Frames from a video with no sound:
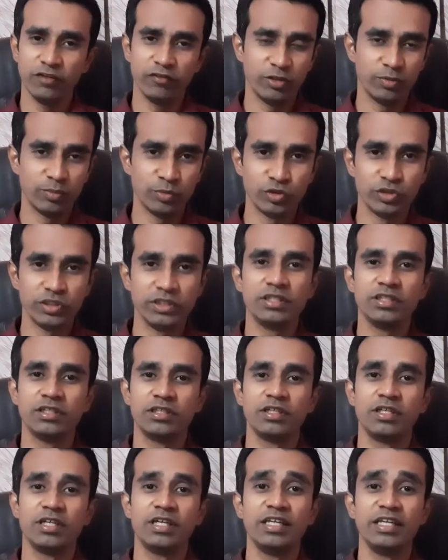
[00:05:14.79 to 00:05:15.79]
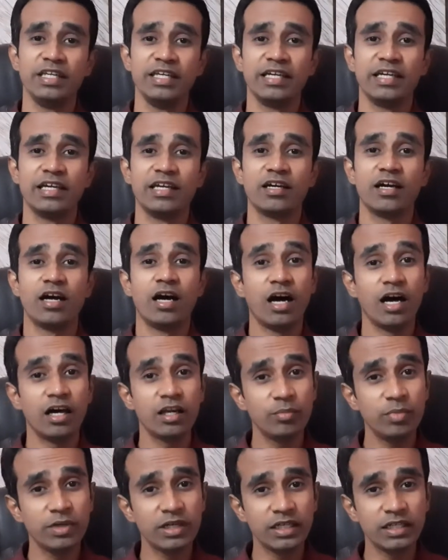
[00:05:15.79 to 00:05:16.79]
வரும்போது நீங்கள்
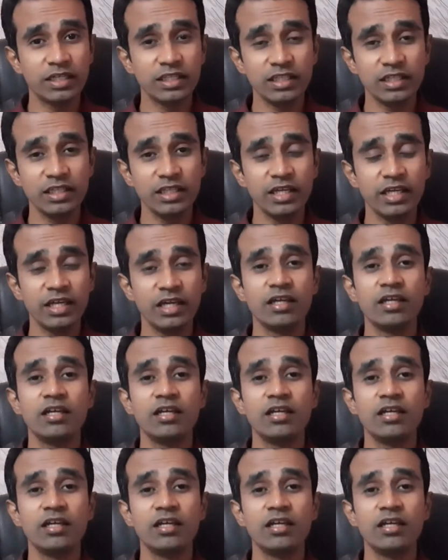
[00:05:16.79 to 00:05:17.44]
ஆரம்ப கட்டத்திலேயே